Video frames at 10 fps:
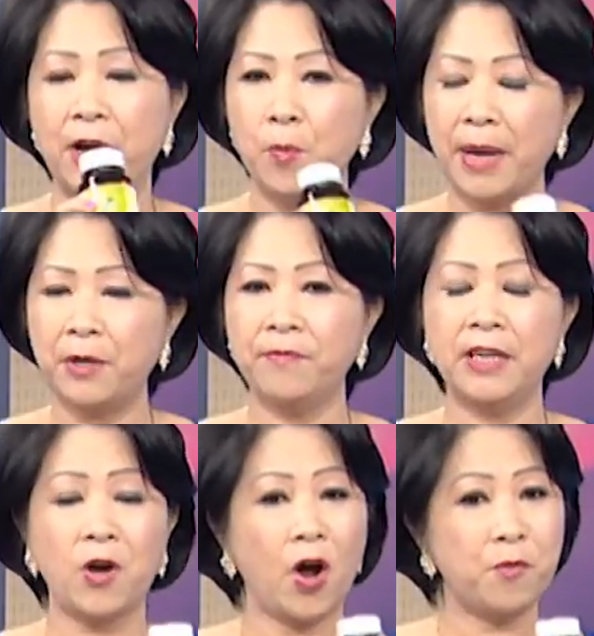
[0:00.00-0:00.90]
hôm nay quý vị
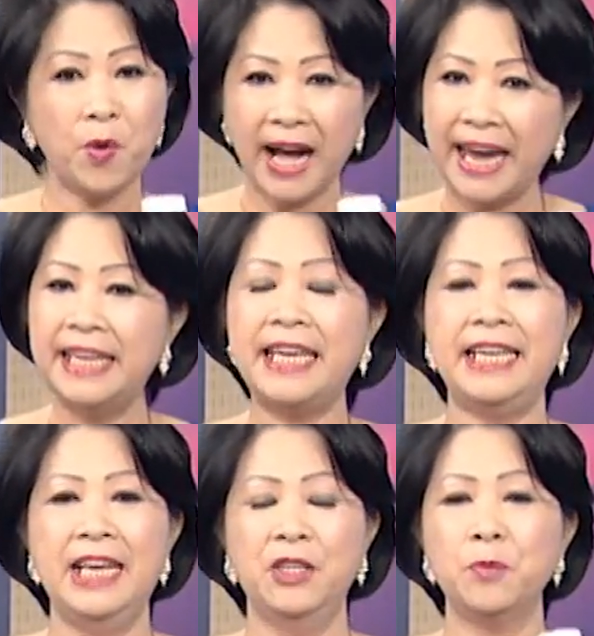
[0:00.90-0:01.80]
gọi vô ngay đi
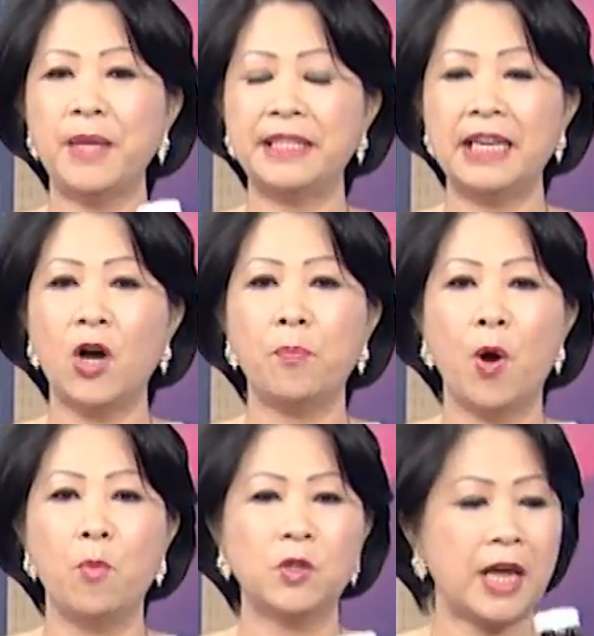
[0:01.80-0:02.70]
chúng ta sẽ có
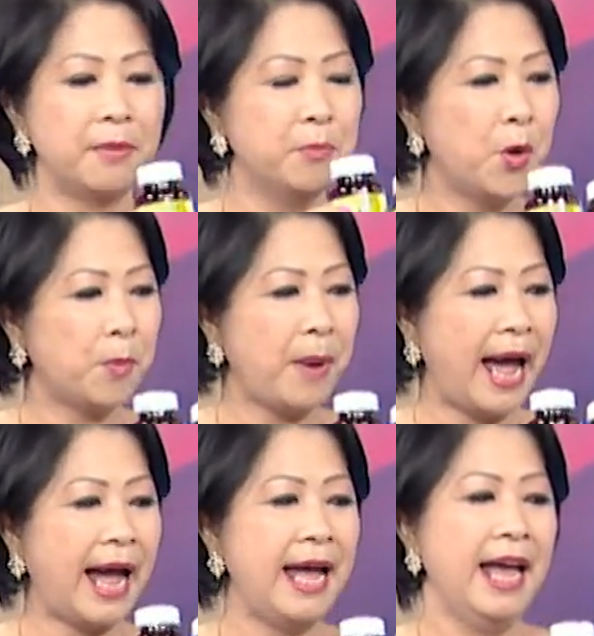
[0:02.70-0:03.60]
promotion mua
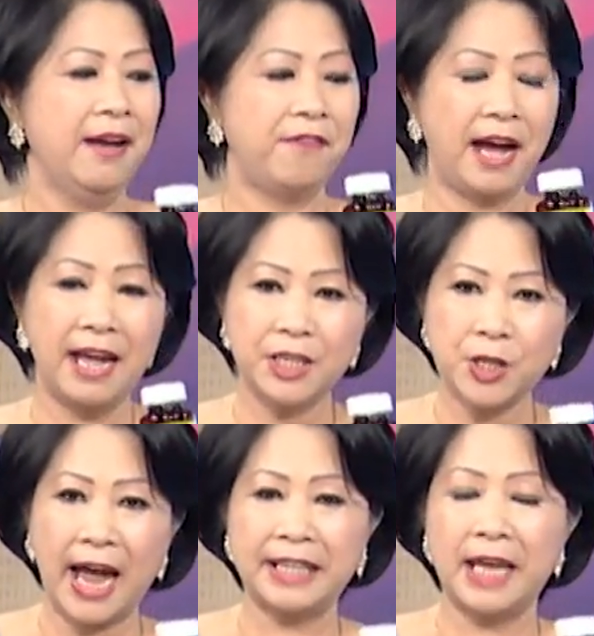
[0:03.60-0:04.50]
3 và
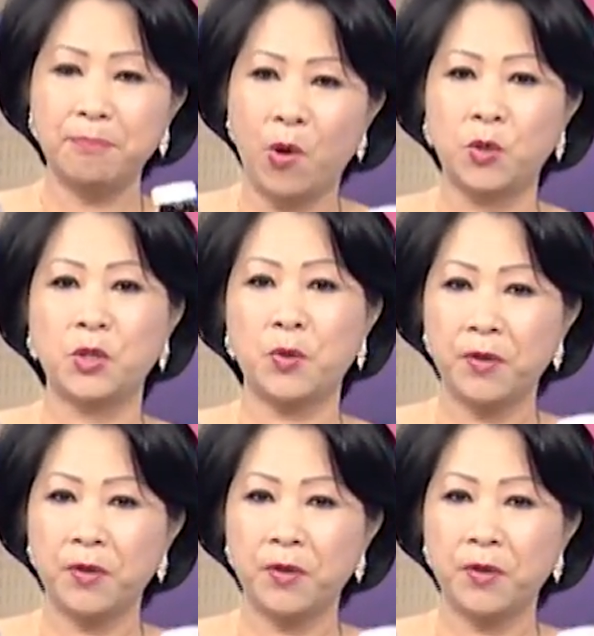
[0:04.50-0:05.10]
extra thêm một cho quý